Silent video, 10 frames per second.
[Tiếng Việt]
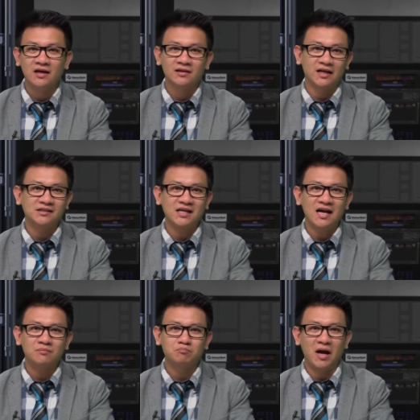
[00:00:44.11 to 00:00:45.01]
Cảnh
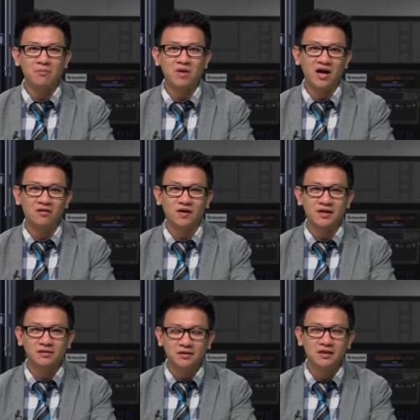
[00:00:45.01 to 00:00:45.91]
sát, bạn bè và
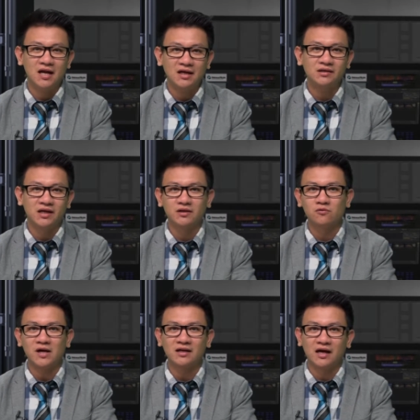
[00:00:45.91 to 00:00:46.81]
những người láng giềng
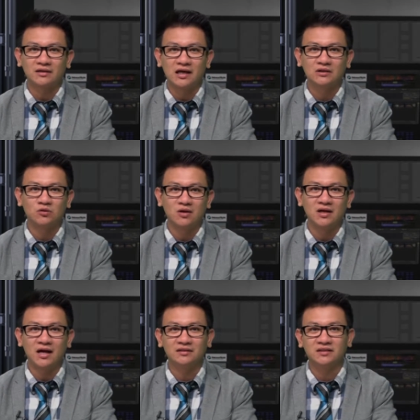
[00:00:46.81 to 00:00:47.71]
của các nạn nhân
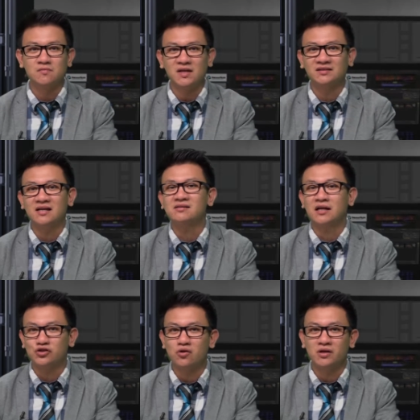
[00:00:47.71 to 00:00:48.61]
tuần hành từ Mantes
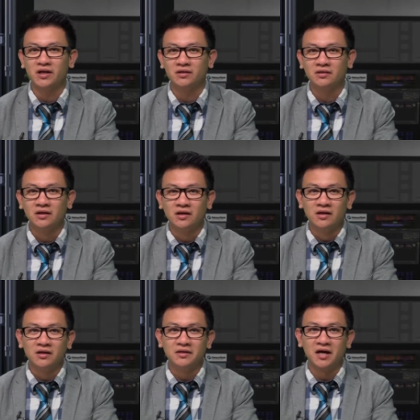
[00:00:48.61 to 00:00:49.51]
La Jolie,
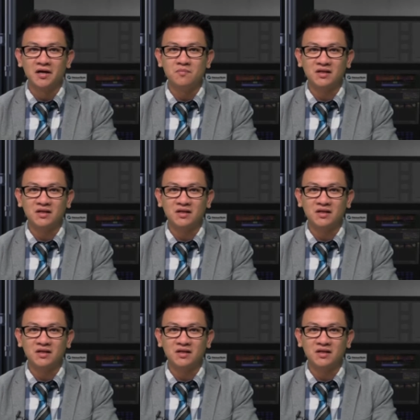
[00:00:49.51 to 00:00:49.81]
nơi mà